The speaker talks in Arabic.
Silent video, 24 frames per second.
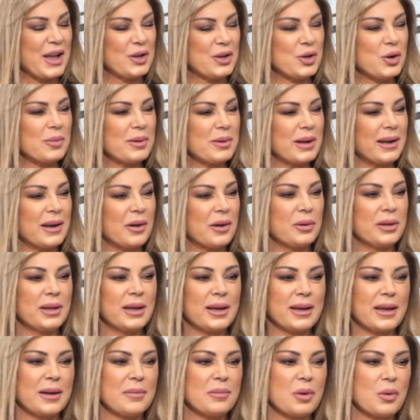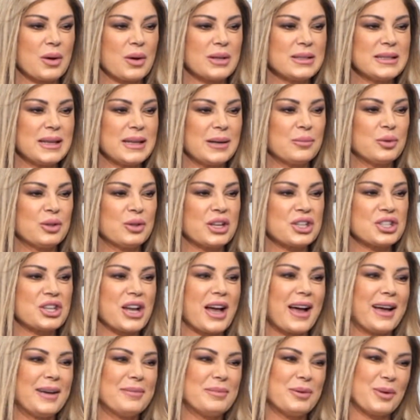اليوم نحن وياك المواضيع
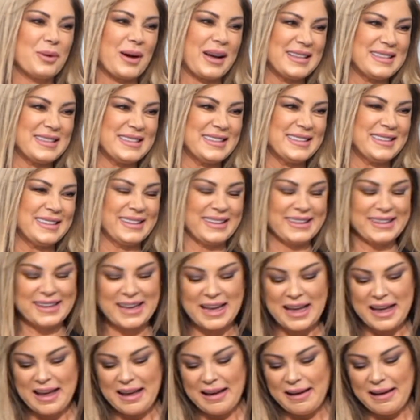متشعبه وعديده